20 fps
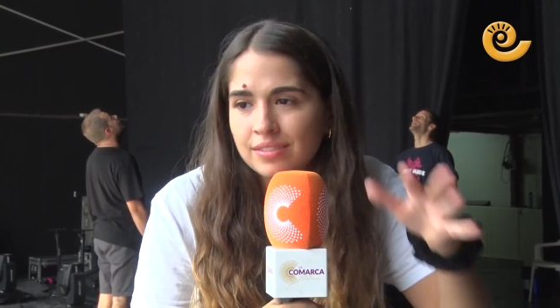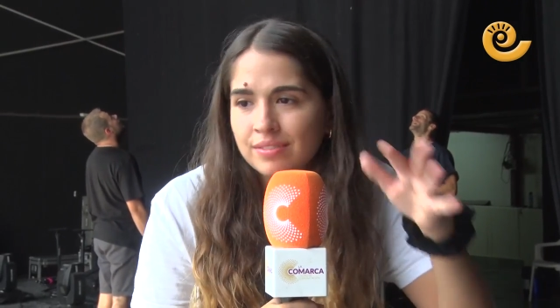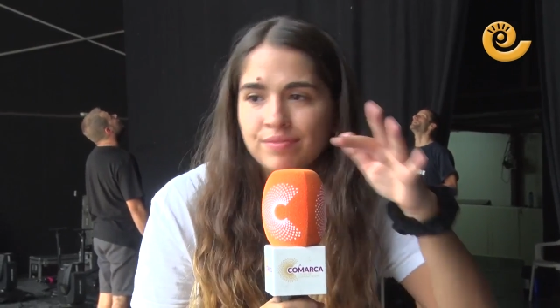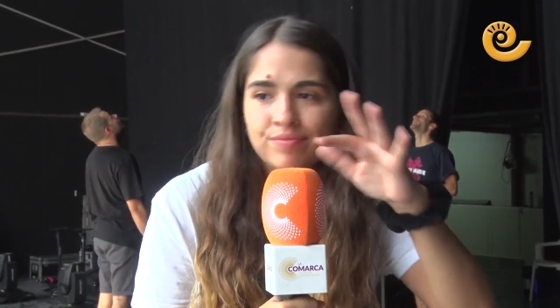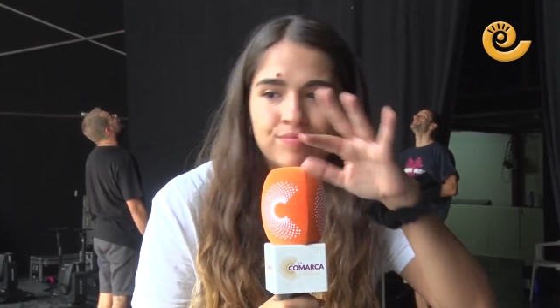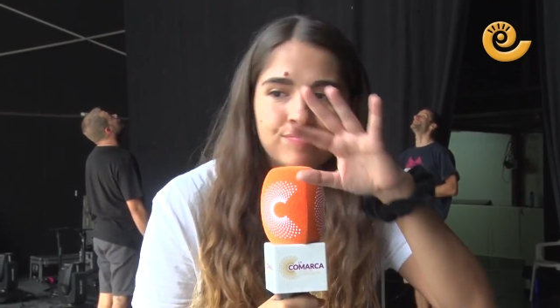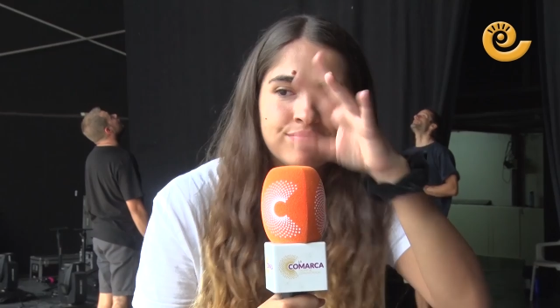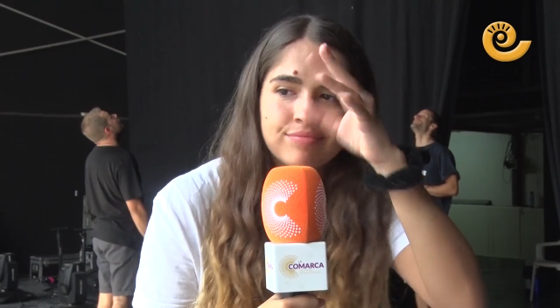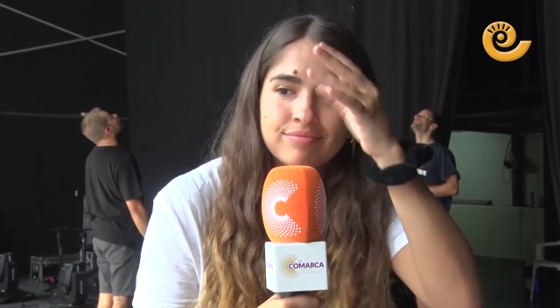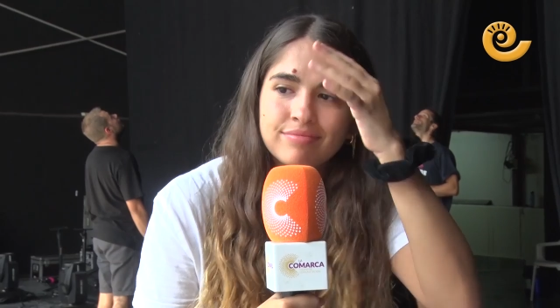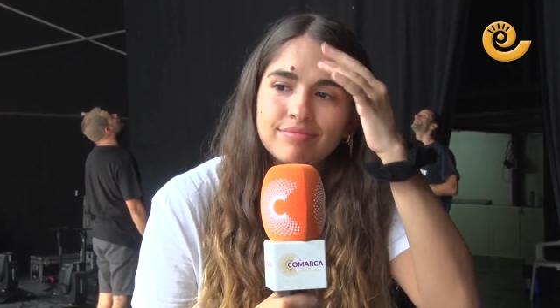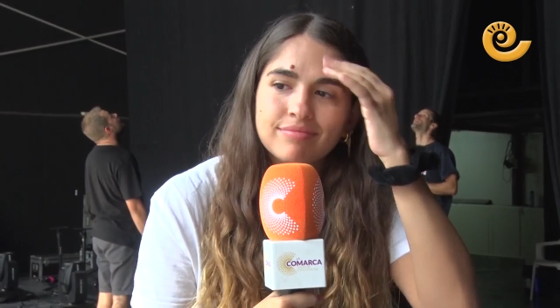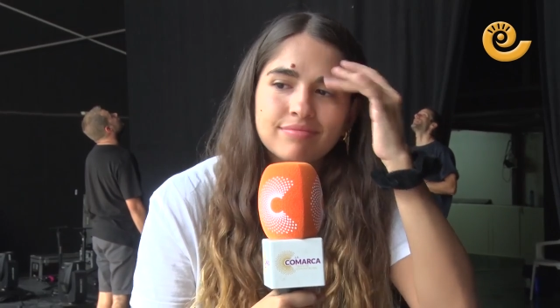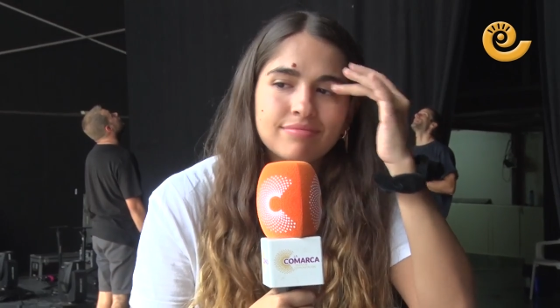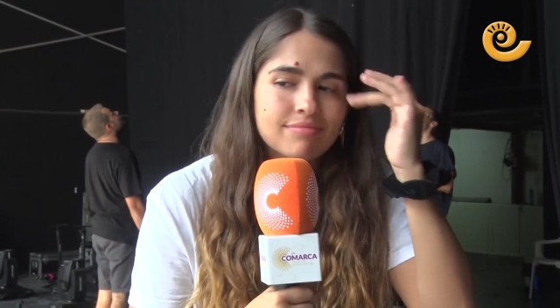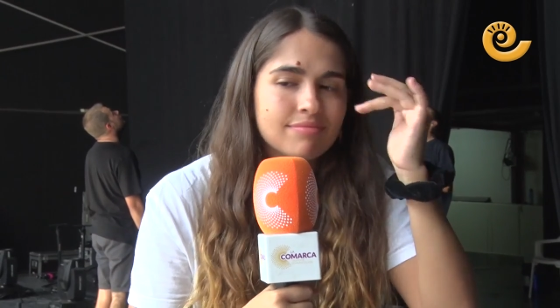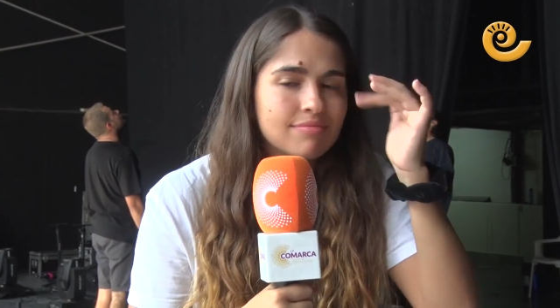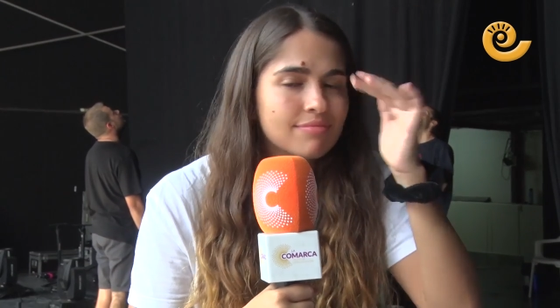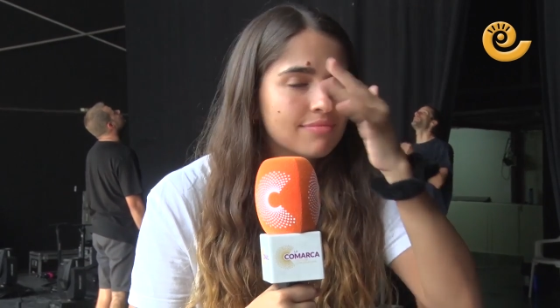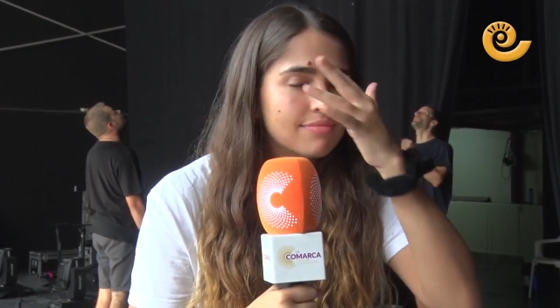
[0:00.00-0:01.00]

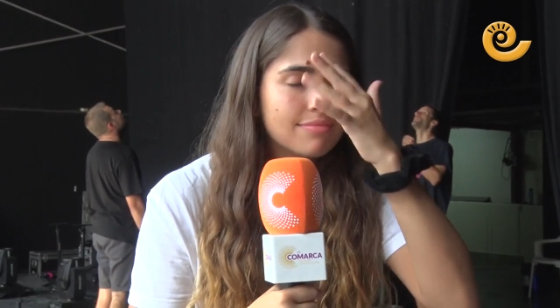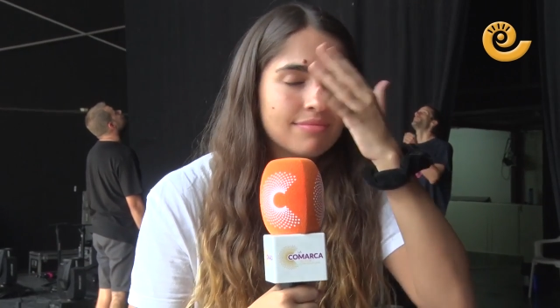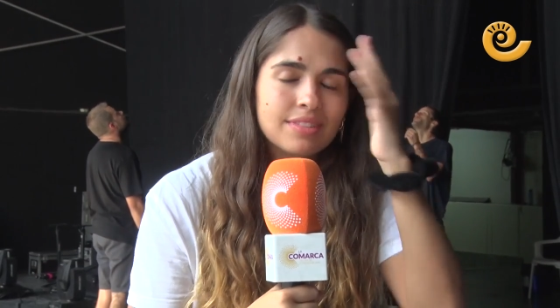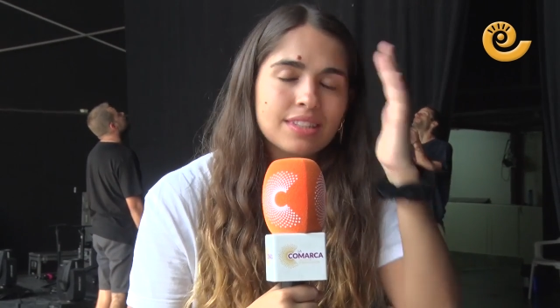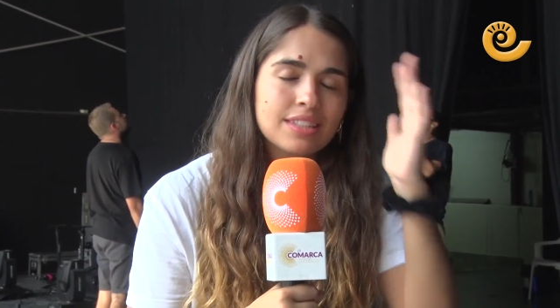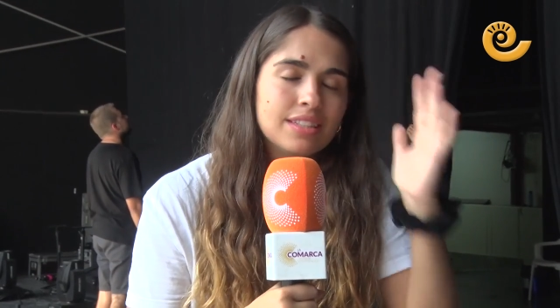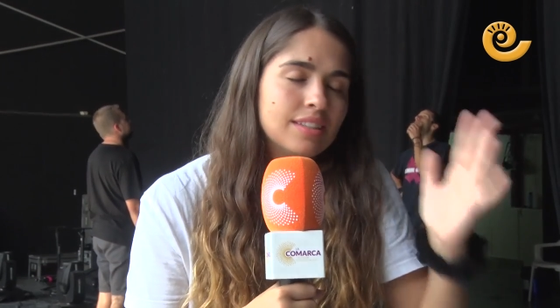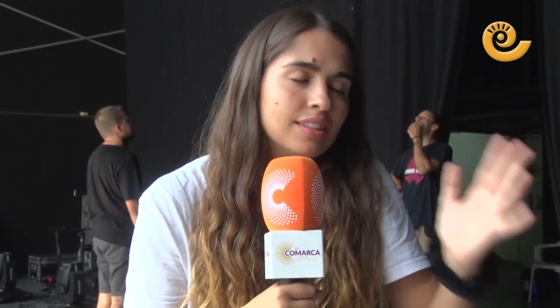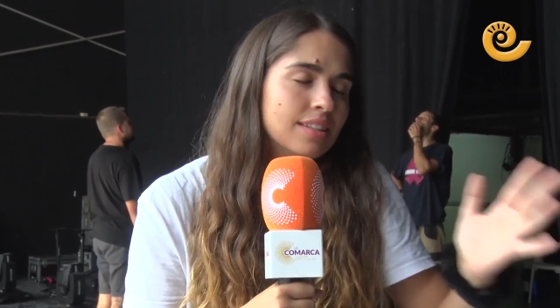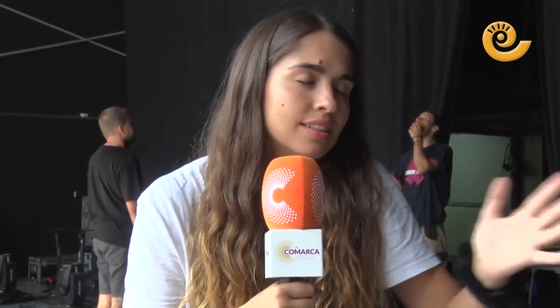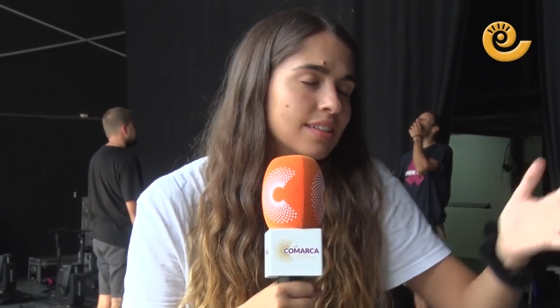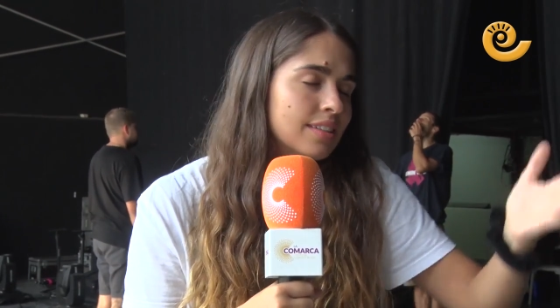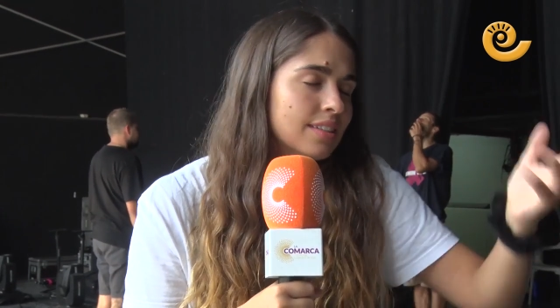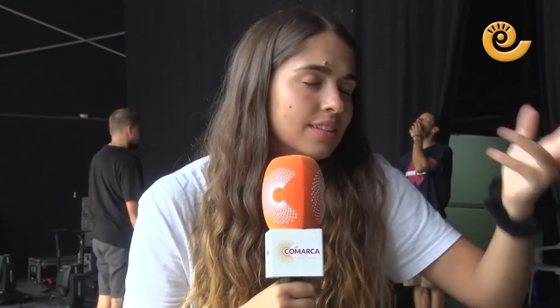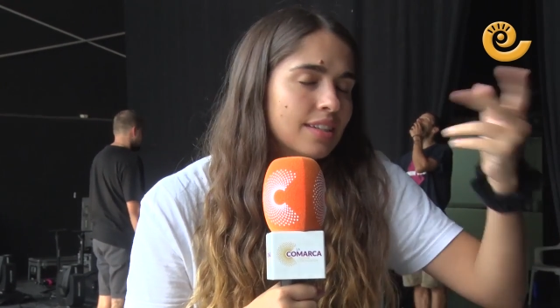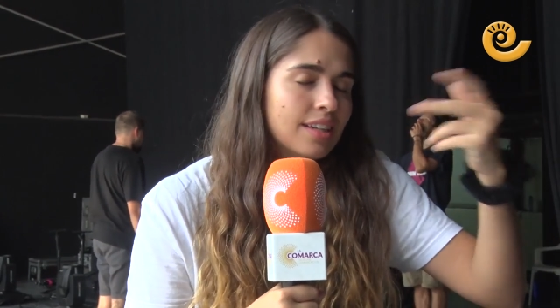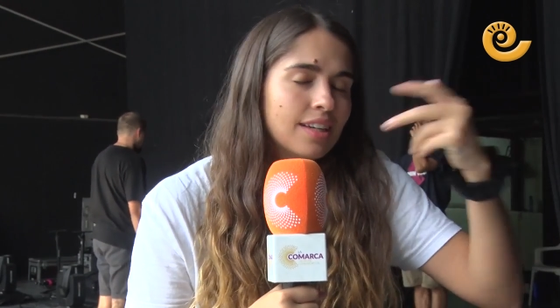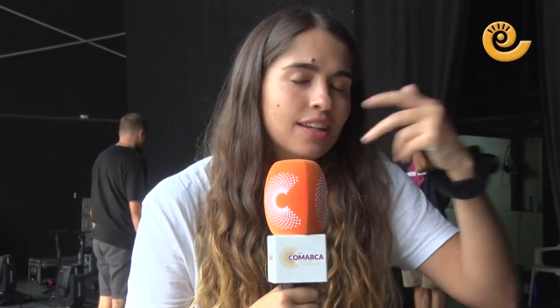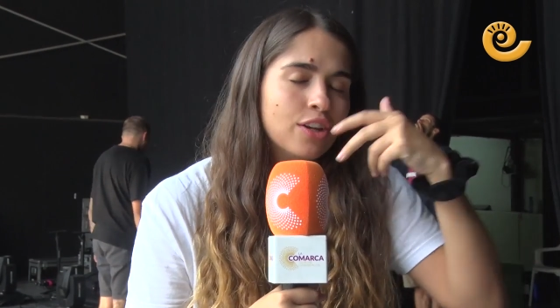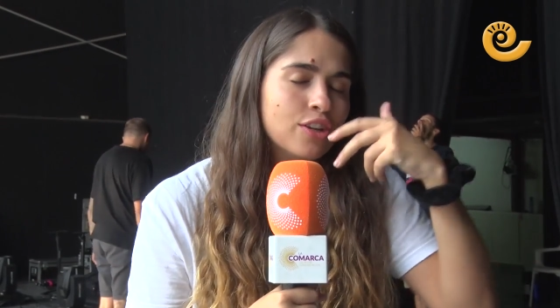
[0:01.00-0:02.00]

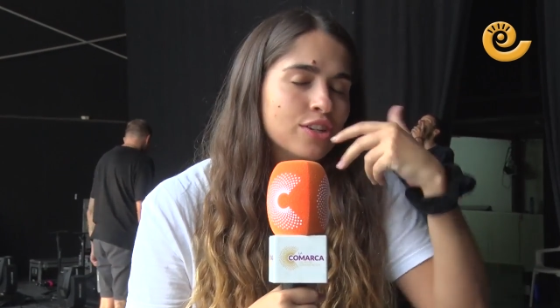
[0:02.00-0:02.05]
mm,